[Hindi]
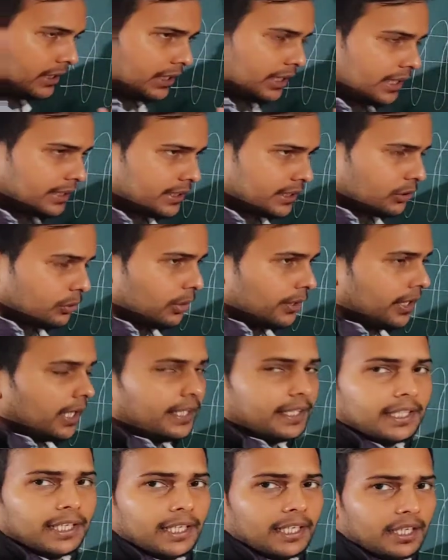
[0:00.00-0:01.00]
ऐसे सोलेनाइड
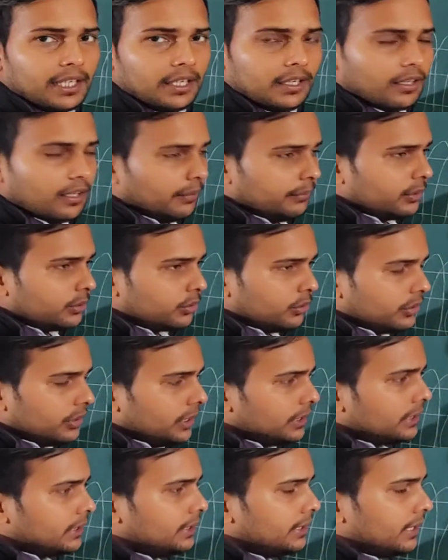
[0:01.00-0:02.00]
है हम इसको इधर
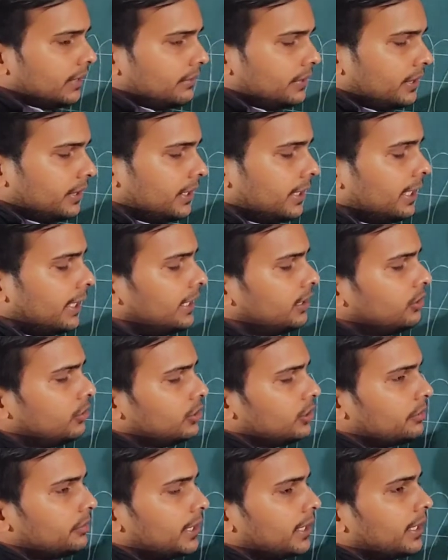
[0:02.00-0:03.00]
की तरफ देख रहे हैं तो
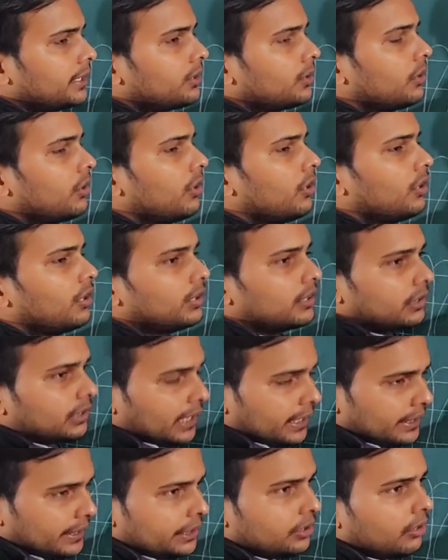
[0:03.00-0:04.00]
इसमें अगर
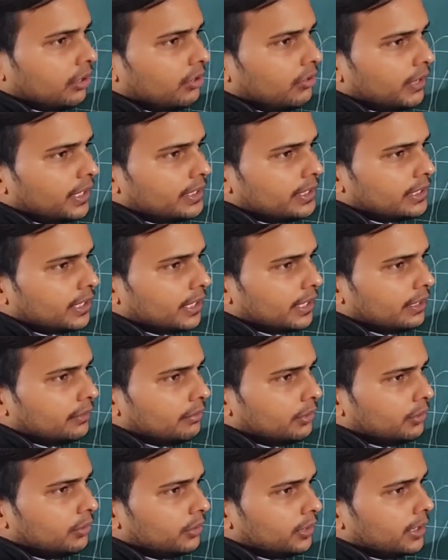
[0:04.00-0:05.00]
एंटी क्लॉकवाइज करंट फ्लो
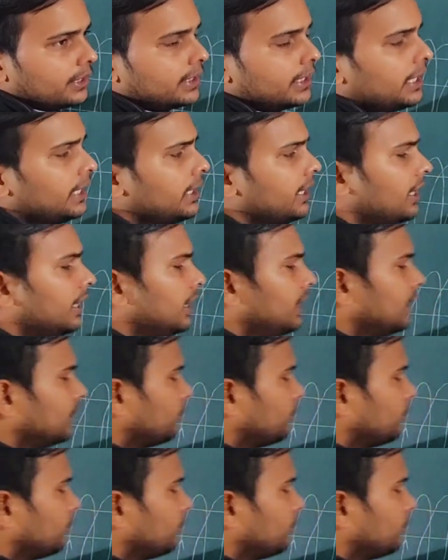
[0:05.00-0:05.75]
हो रही है तो